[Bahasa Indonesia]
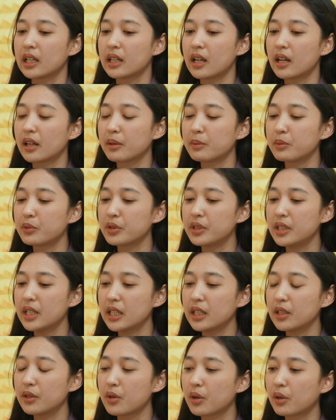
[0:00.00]
Nah,
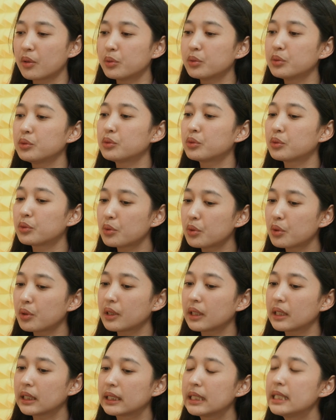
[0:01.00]
kemudian nih, Dok, untuk
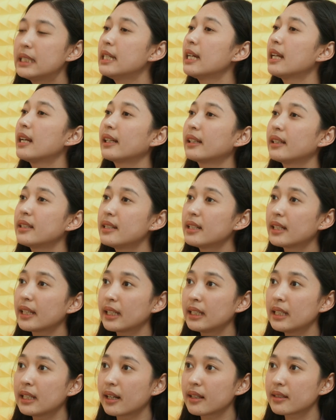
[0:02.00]
gejala-gejala
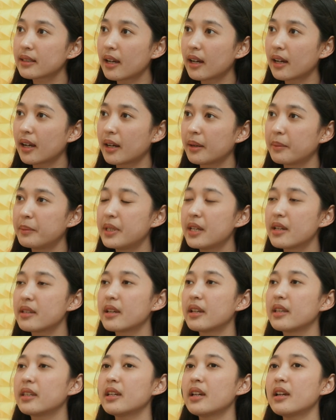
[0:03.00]
yang dirasakan
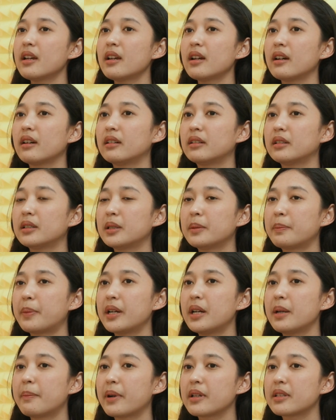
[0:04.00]
biasanya uh,
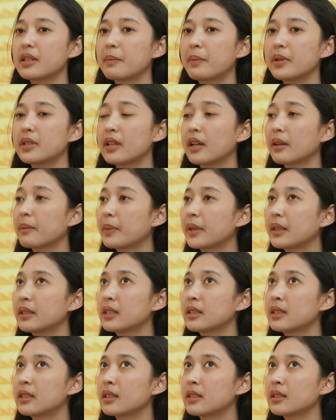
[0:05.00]
pada pasien pesang,
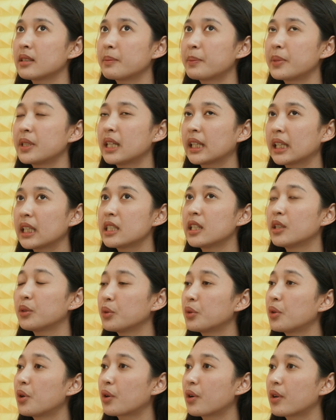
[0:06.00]
penyakit
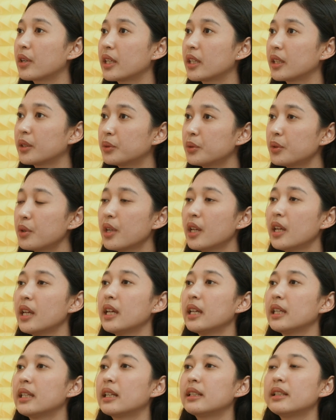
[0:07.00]
jantung koroner itu
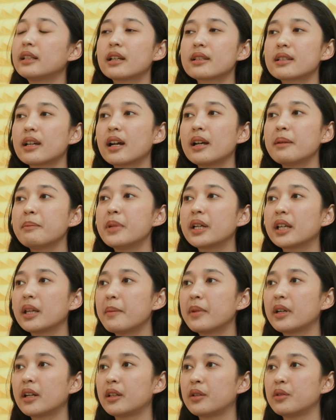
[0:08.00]
yang dirasakan
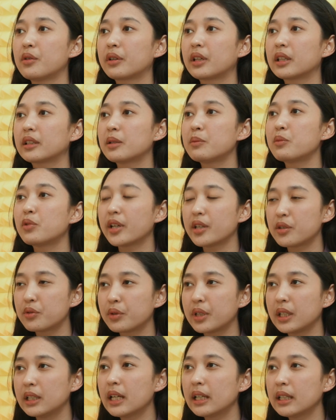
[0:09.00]
bagaimana nih dok kita mulai
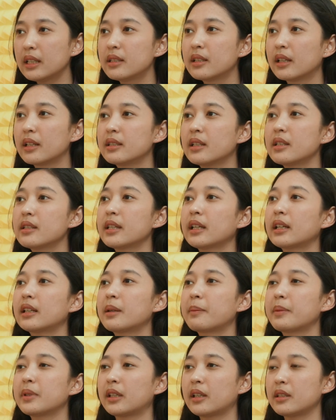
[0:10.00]
curiga ini jangan-jangan saya
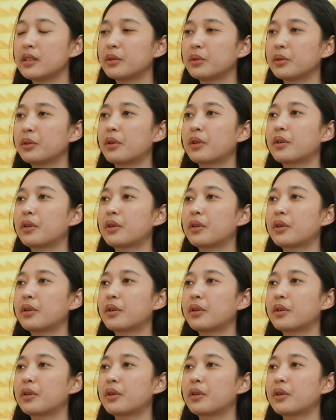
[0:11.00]
kena penyakit jantung